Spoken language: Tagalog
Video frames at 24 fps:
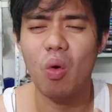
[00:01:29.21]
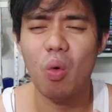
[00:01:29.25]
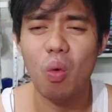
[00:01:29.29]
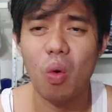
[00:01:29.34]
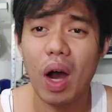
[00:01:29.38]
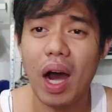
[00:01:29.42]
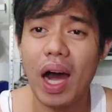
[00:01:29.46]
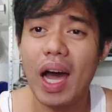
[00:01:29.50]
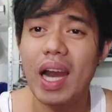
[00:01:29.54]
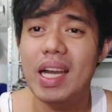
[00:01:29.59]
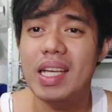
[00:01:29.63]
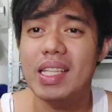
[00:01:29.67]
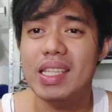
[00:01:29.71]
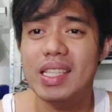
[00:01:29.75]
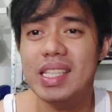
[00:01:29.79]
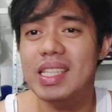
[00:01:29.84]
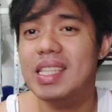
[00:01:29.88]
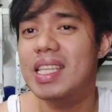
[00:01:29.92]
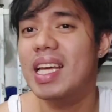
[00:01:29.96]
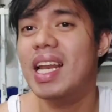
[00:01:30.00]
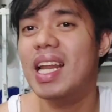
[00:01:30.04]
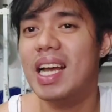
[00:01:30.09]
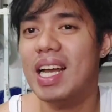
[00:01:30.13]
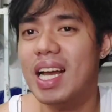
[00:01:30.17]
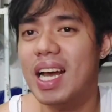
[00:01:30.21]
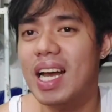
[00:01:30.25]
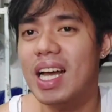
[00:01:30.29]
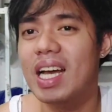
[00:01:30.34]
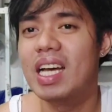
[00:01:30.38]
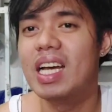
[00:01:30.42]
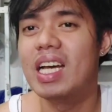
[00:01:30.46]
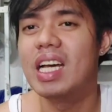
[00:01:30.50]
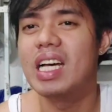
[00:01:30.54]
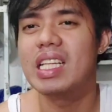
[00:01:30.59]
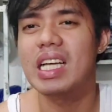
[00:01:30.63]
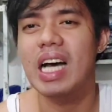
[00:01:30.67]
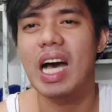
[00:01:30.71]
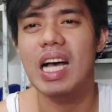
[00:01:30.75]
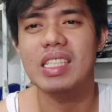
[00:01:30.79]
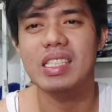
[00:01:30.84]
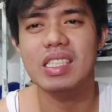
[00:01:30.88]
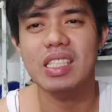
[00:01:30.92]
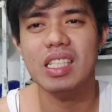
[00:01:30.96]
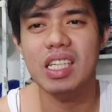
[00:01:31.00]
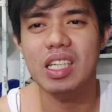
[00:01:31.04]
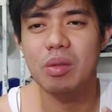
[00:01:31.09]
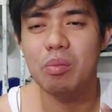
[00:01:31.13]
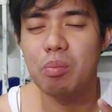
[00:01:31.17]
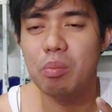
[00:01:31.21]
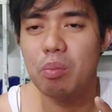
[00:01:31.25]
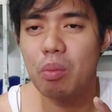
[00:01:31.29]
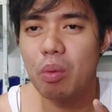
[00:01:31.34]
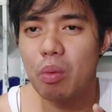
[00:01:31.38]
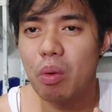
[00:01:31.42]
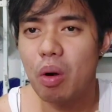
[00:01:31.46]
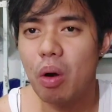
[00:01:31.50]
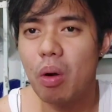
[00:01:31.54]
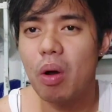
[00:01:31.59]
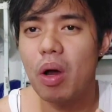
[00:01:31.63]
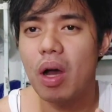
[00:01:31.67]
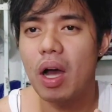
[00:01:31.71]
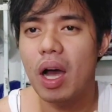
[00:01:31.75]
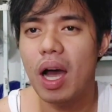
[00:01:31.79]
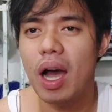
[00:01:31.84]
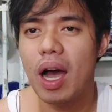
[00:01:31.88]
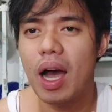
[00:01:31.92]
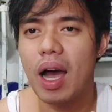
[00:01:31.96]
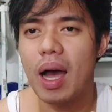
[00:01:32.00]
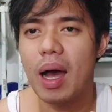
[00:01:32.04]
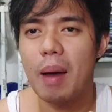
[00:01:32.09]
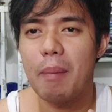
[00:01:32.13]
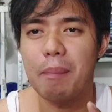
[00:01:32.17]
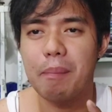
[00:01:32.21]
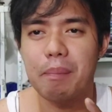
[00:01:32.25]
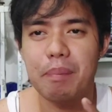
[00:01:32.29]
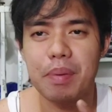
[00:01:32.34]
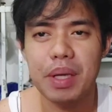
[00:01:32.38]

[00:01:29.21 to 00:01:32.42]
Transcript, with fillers: quality talaga As in mo uh,